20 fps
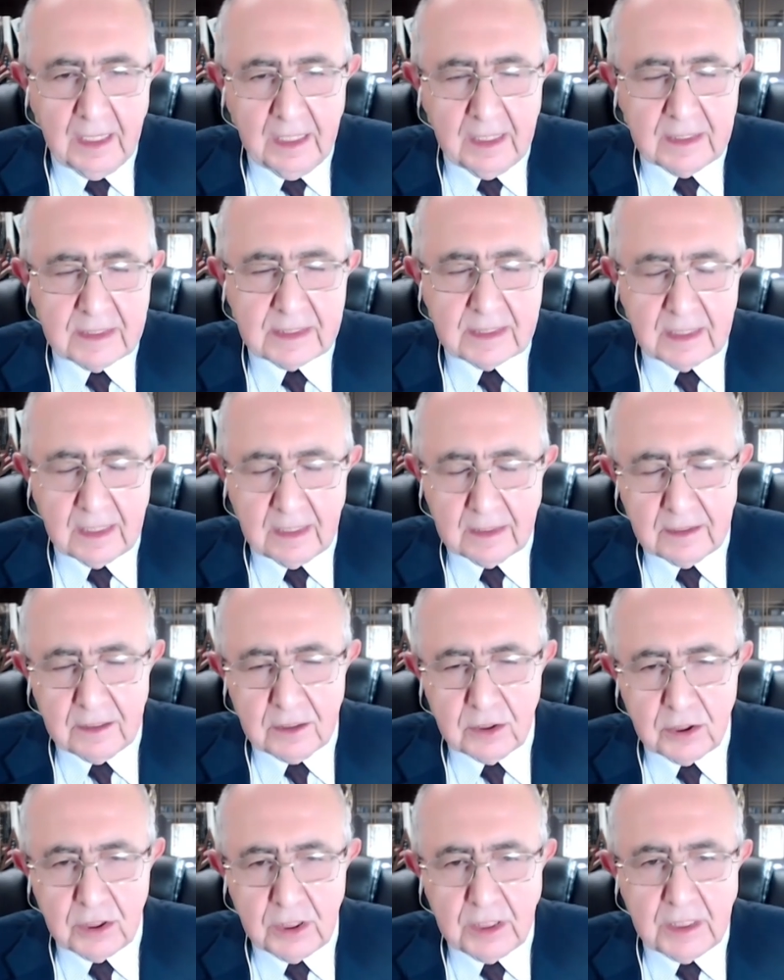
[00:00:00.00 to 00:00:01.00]

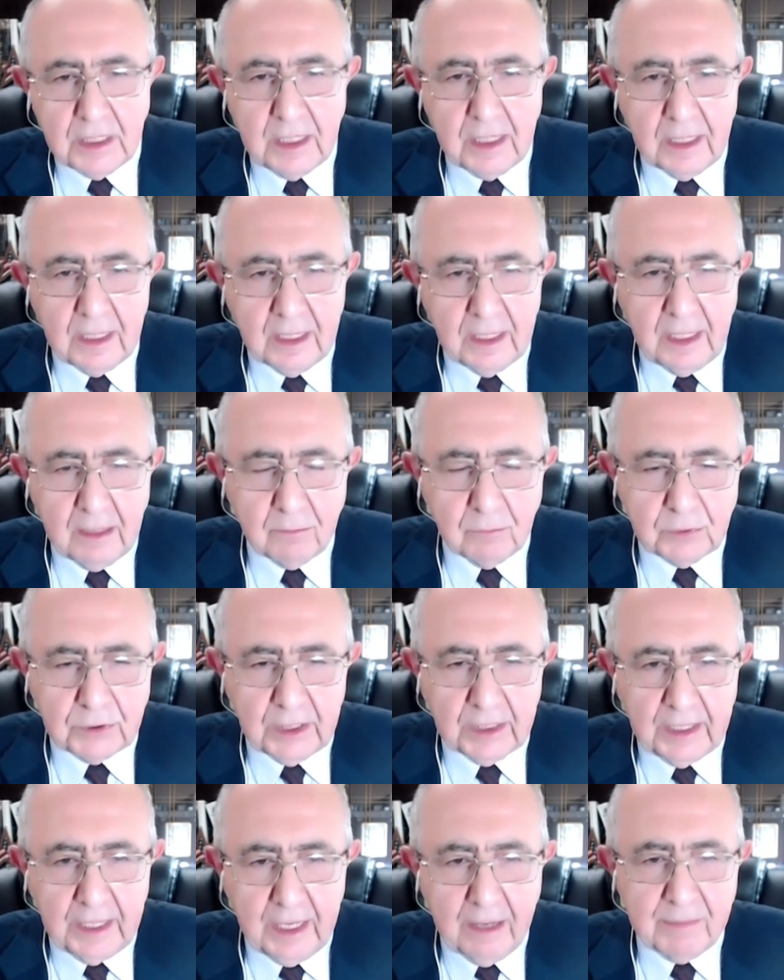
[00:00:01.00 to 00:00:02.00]
الاستراتيجيه
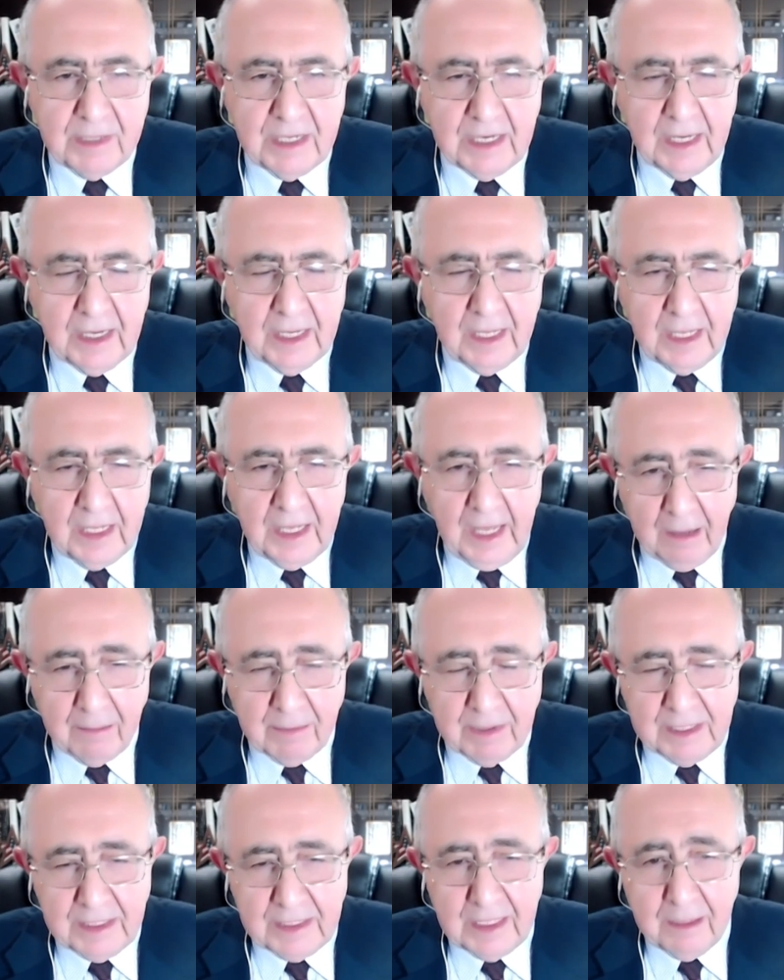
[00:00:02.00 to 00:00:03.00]
المتكامله
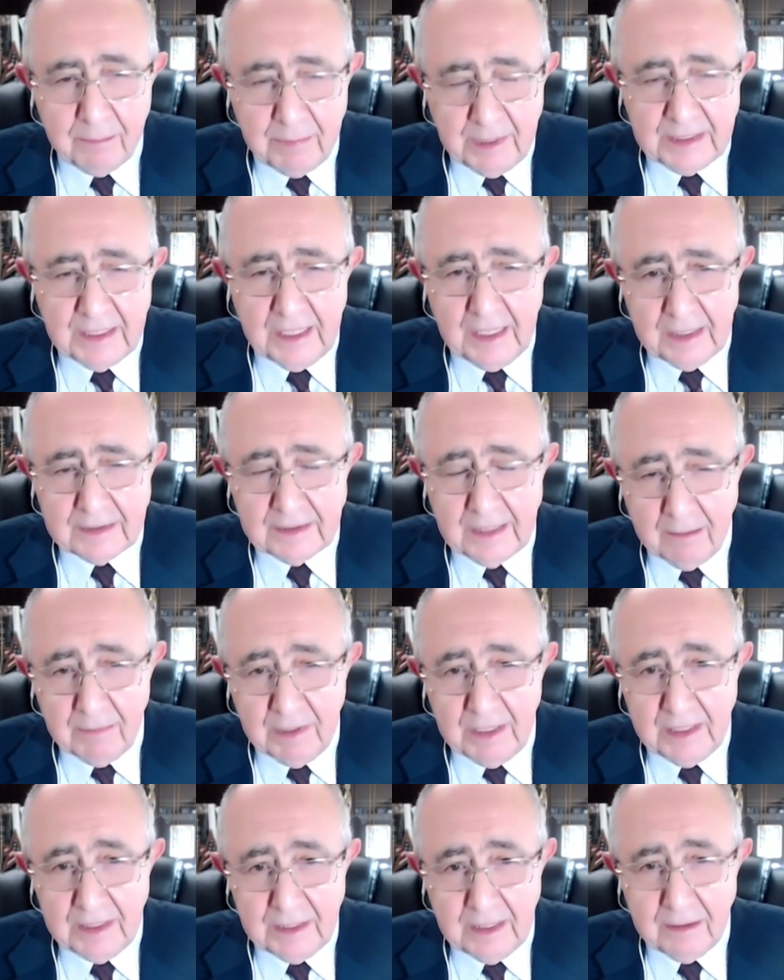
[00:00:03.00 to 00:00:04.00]
عمليه بدات
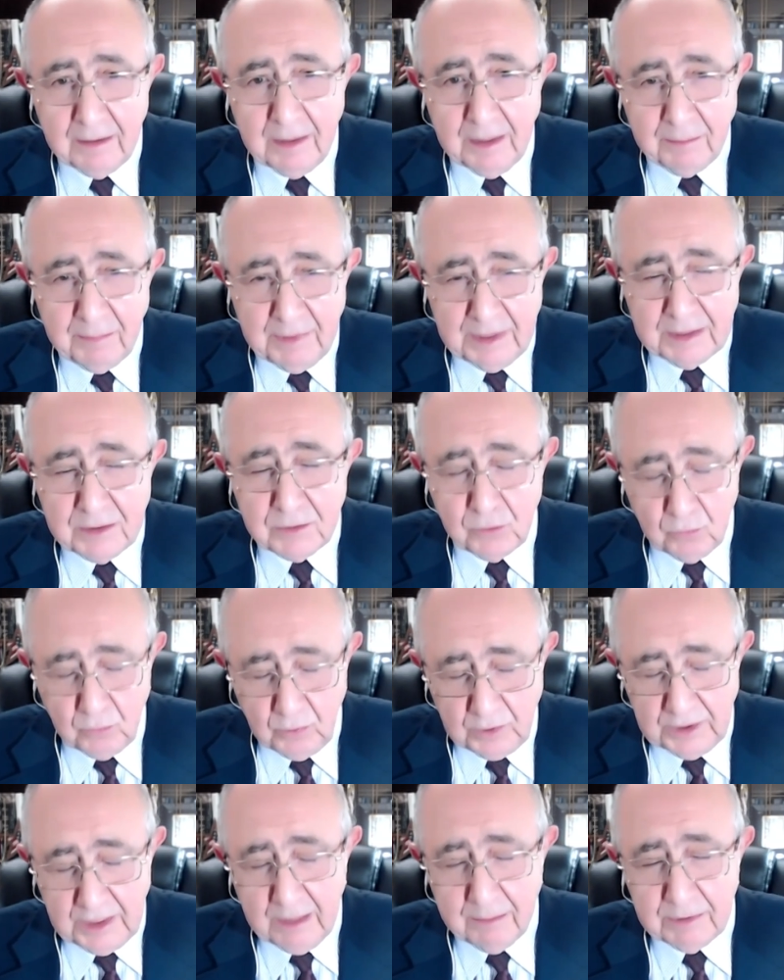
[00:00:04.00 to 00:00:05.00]
عمليا منذ
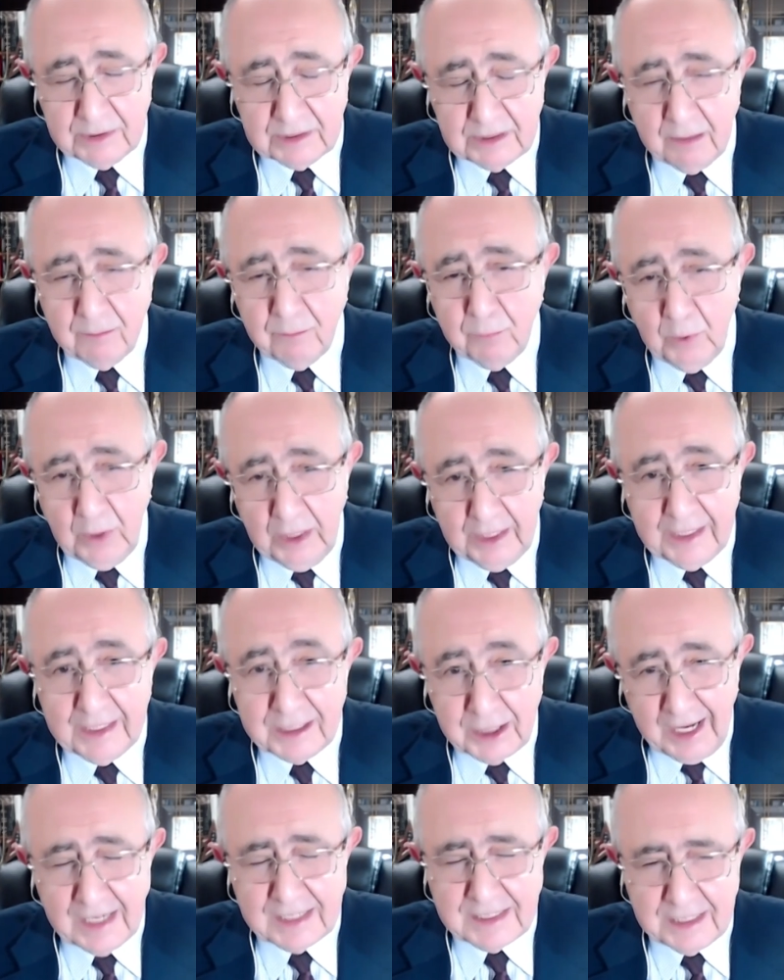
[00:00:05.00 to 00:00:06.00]
ايام ترامب ولكن
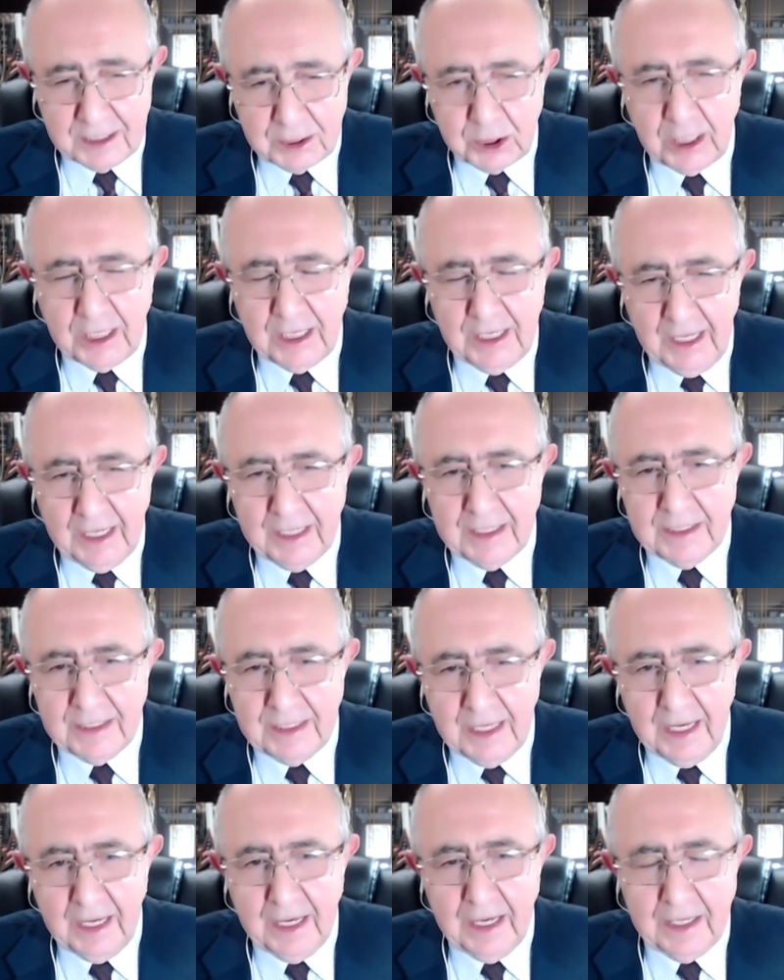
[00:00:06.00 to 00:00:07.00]
اخذت شكلها
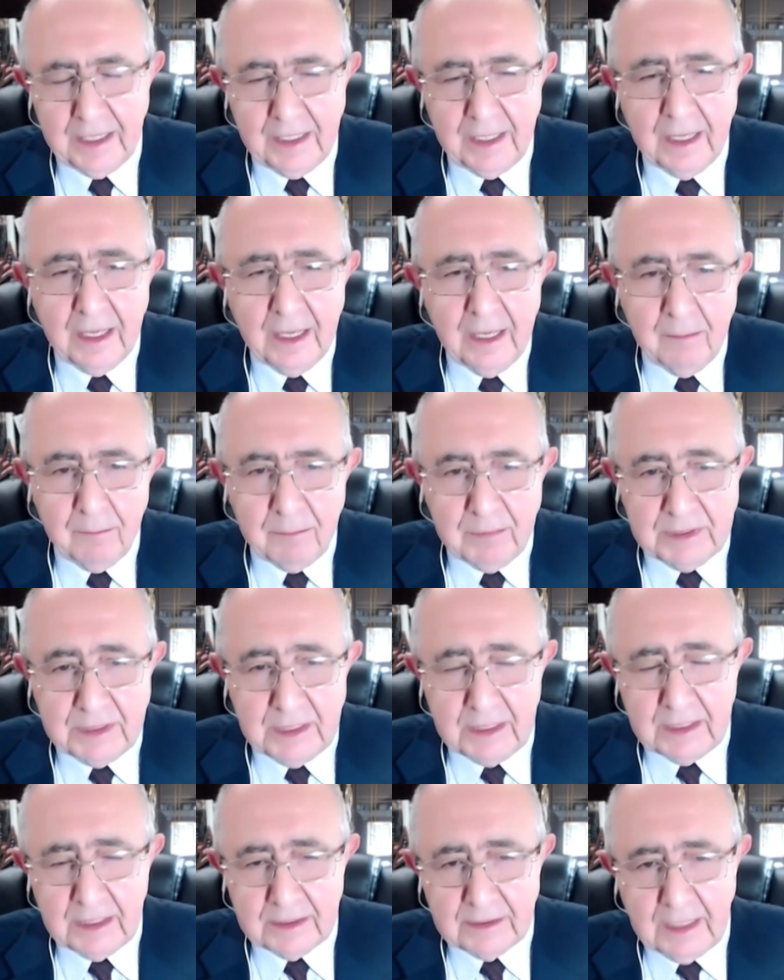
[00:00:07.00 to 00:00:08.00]
النهائي
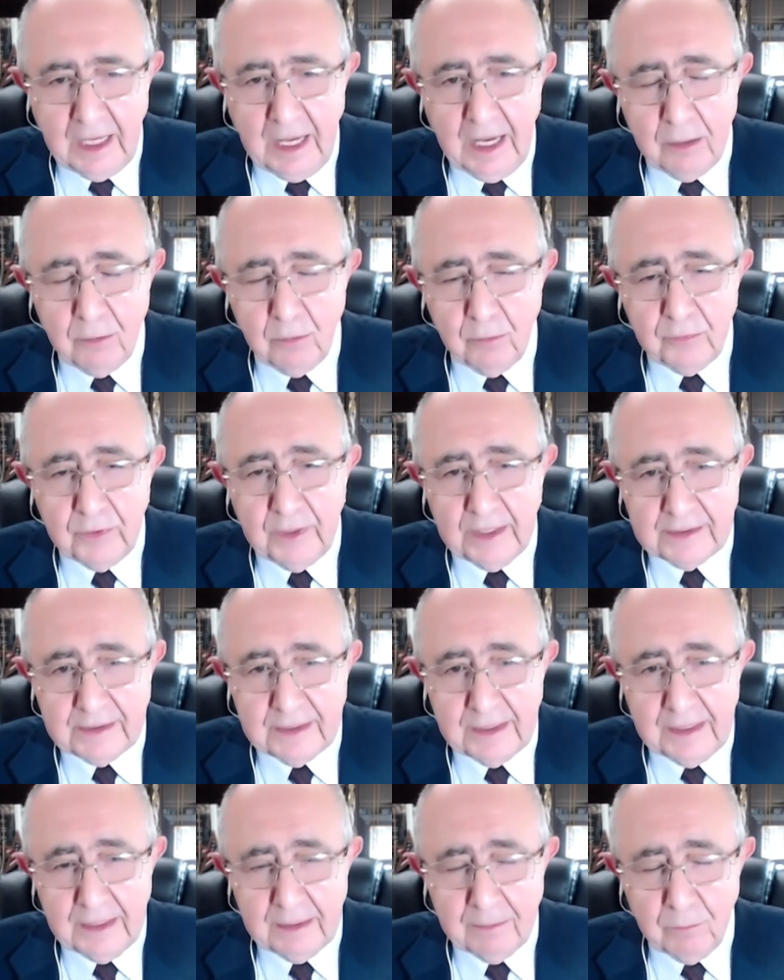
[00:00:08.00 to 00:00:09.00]
بتلك التحالفات
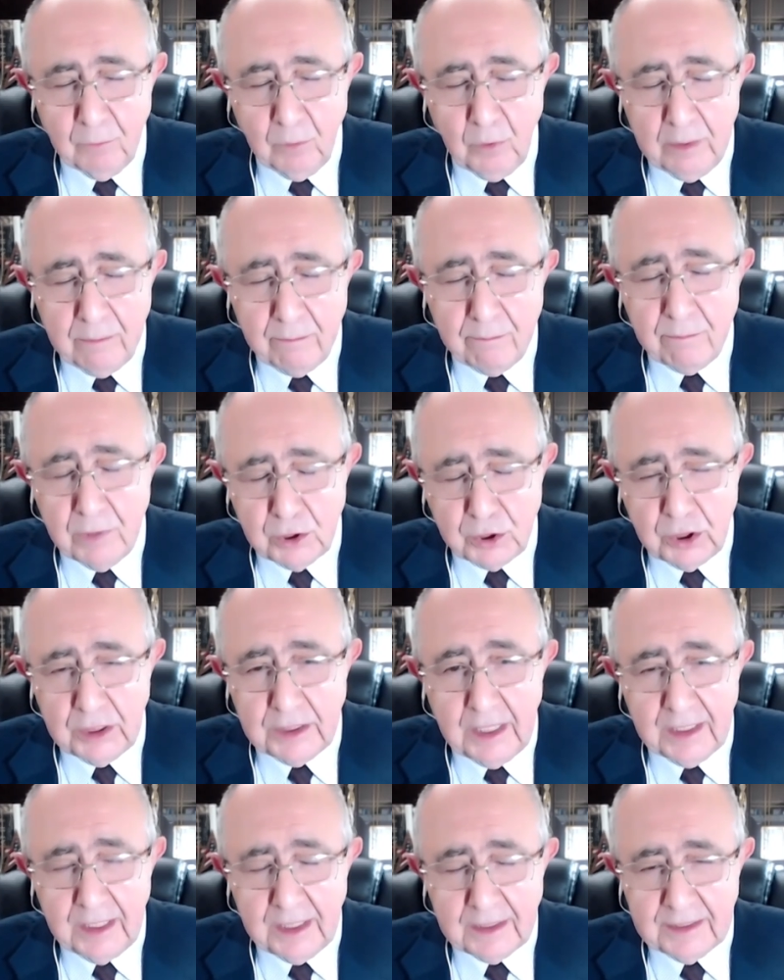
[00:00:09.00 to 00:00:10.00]
المهمه
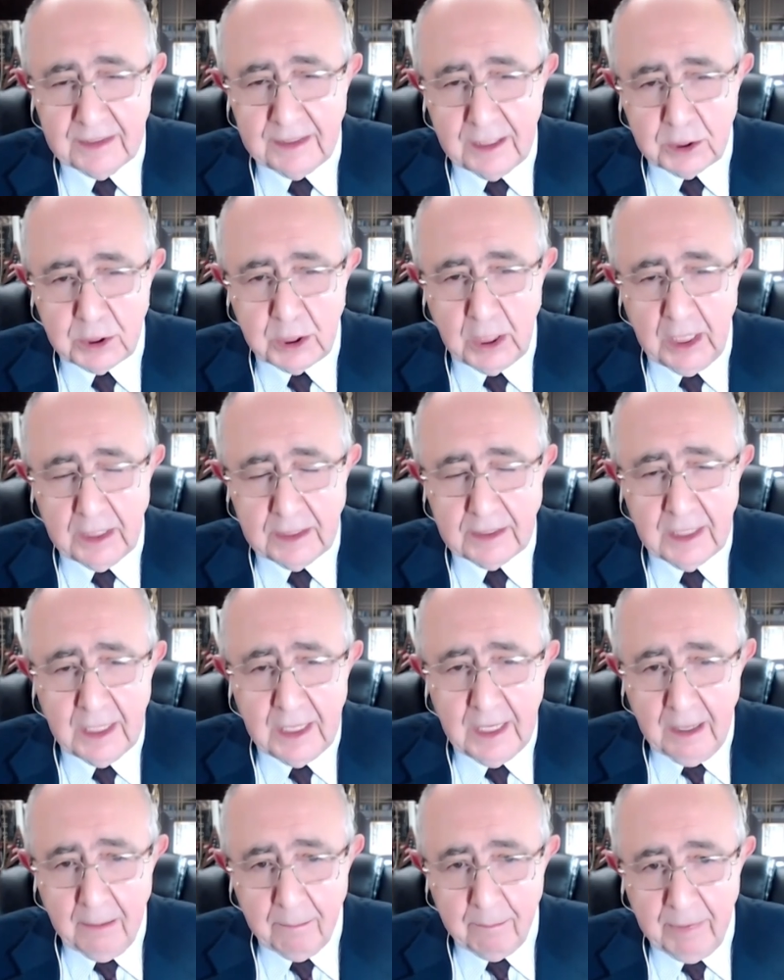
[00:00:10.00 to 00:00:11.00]
جدا التي نشات
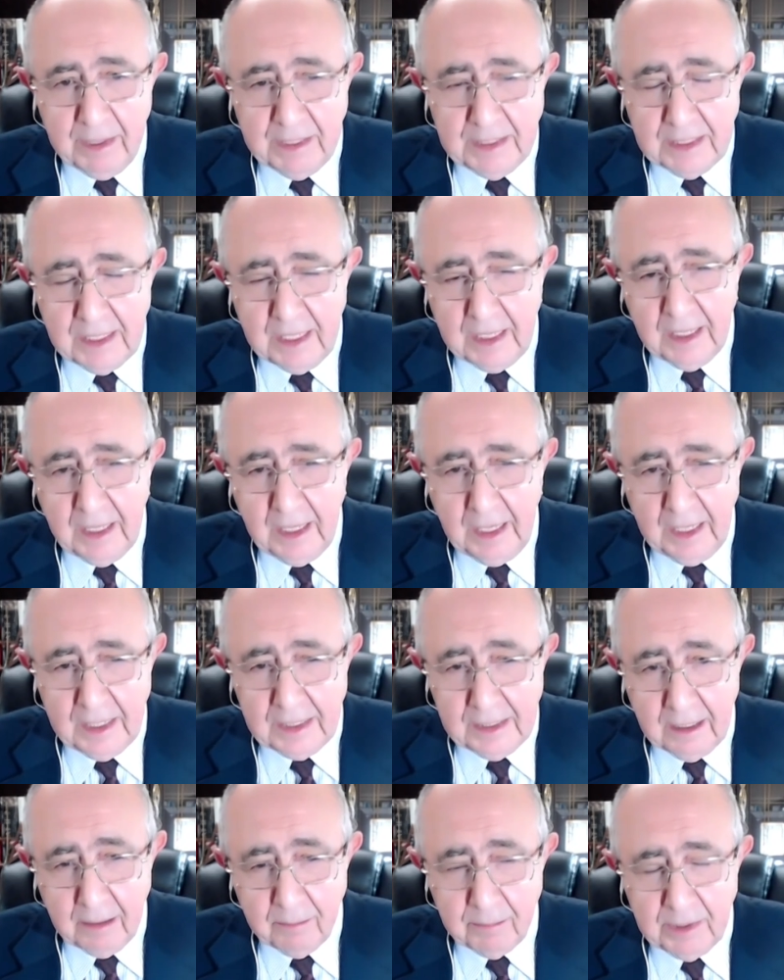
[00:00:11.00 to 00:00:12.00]
بين
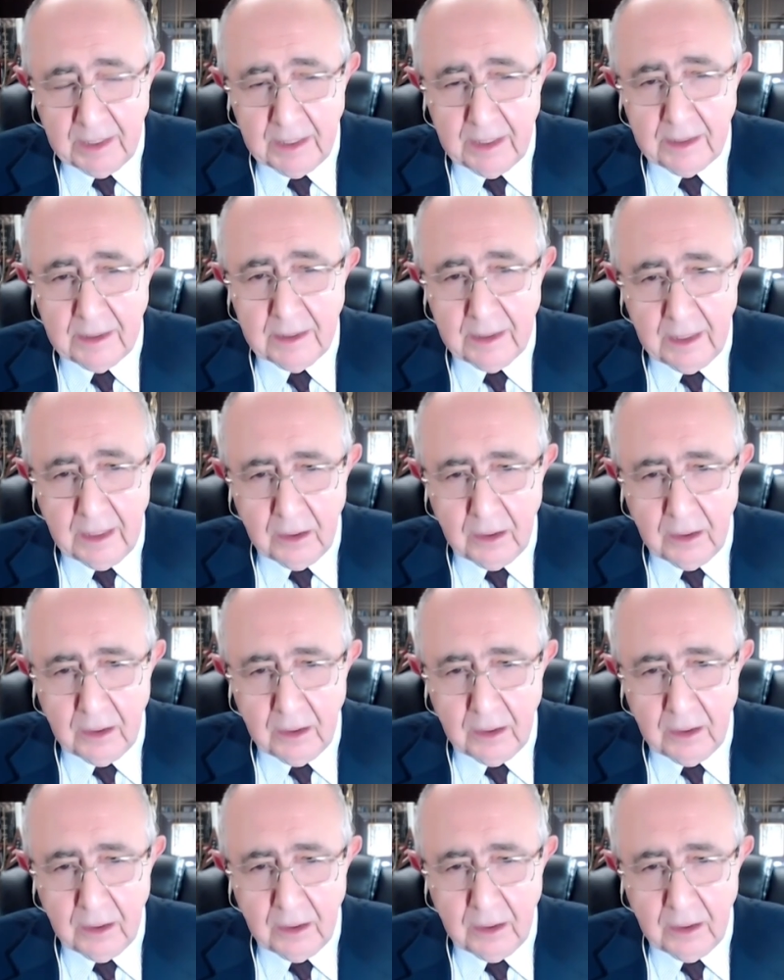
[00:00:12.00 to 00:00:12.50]
اليابان